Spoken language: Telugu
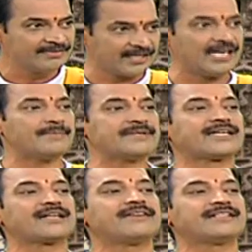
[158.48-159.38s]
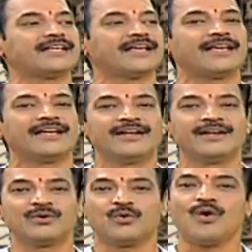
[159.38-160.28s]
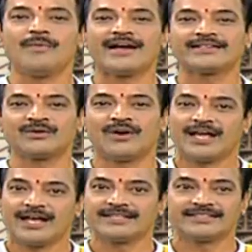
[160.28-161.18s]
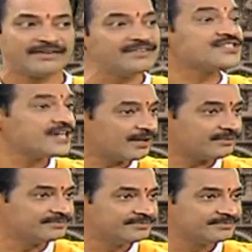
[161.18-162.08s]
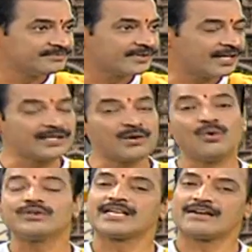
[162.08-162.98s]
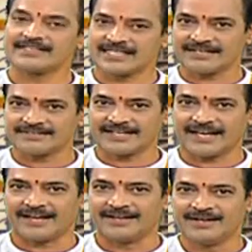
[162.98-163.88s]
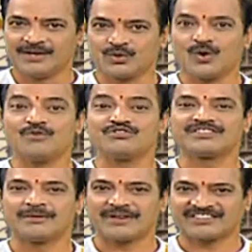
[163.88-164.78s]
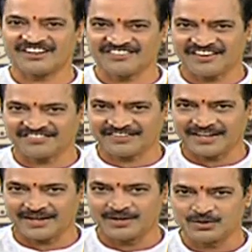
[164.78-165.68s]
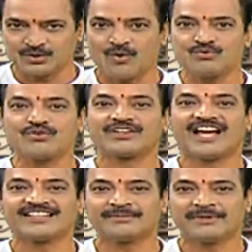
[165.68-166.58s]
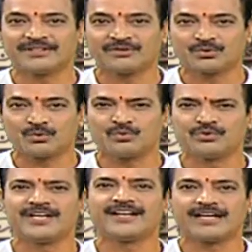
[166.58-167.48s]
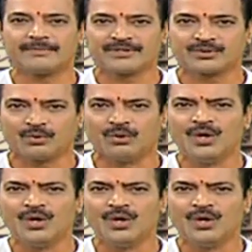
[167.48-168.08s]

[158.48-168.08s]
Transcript: దిలీప చక్రవర్తి గోమాతను అలా సేవించాడు కనుక గోసేవ చేస్తే గోవును సంరక్షణ చేస్తే గోవుకు గ్రాసం అందిస్తూ నీడ కల్పిస్తూ